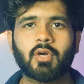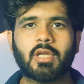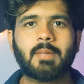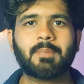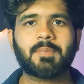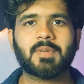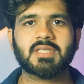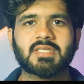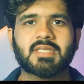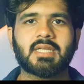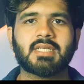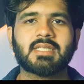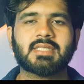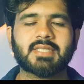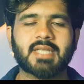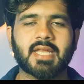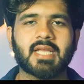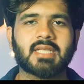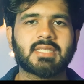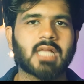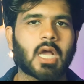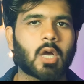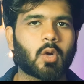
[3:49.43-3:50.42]
40 परसेंट
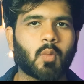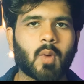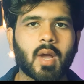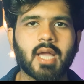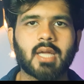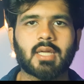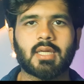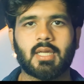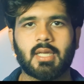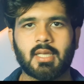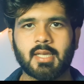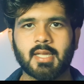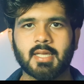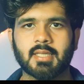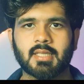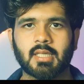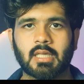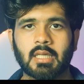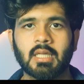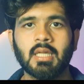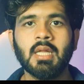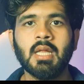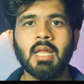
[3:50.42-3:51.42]
स्टेक्स अक्वायर कर लिए
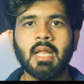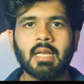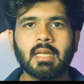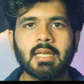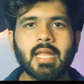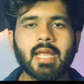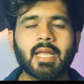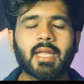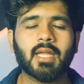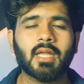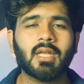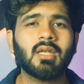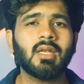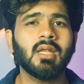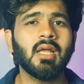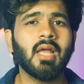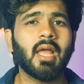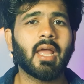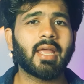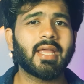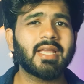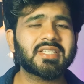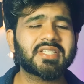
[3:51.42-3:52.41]
थे लेकिन
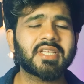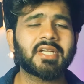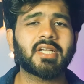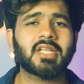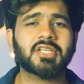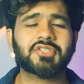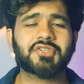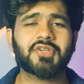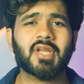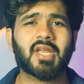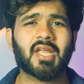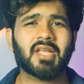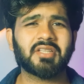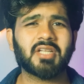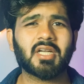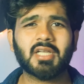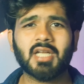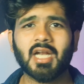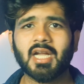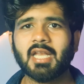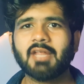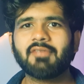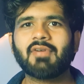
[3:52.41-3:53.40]
इस इंडस्ट्री के
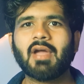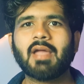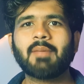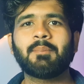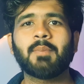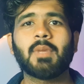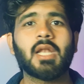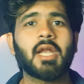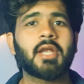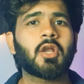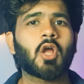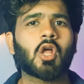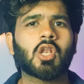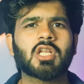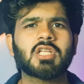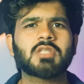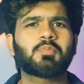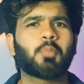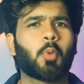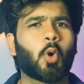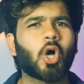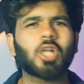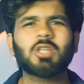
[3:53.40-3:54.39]
अंदर 35 मिलियन
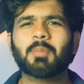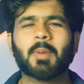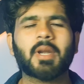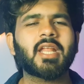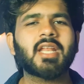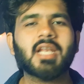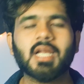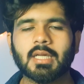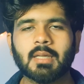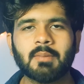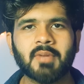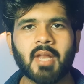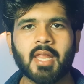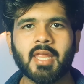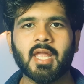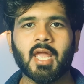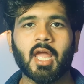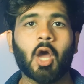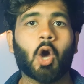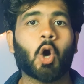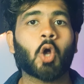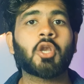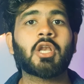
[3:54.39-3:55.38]
डॉलर्स बहुत बड़ी रकम नहीं
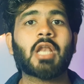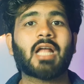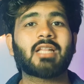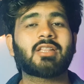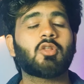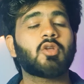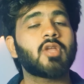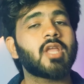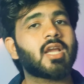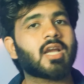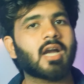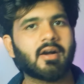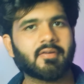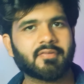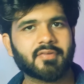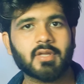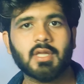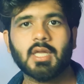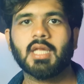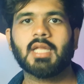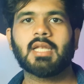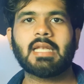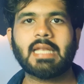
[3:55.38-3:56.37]
है और ना तो ये
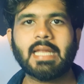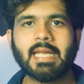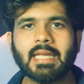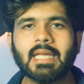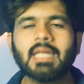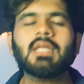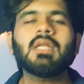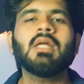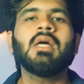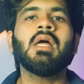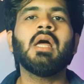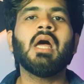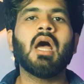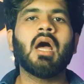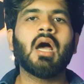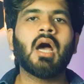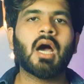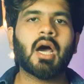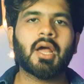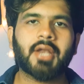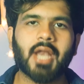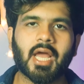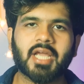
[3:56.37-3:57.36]
काफ़ी है लेकिन
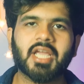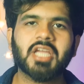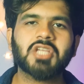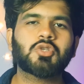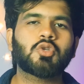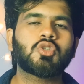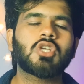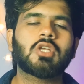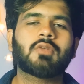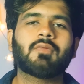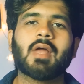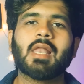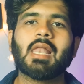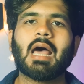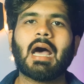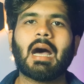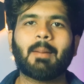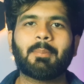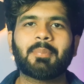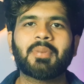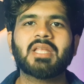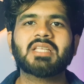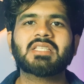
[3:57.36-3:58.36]
राकेश झुंझुनवाला
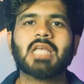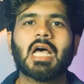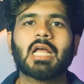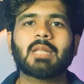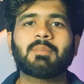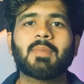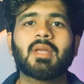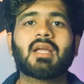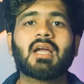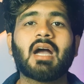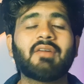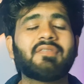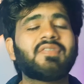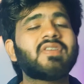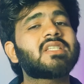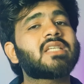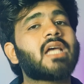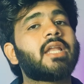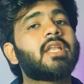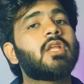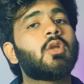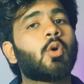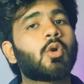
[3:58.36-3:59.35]
अपने साथ में काफी
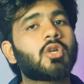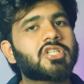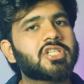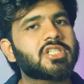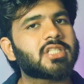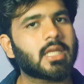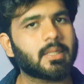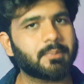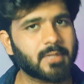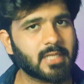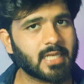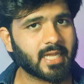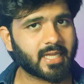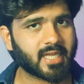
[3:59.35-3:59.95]
सारी और चीजें भी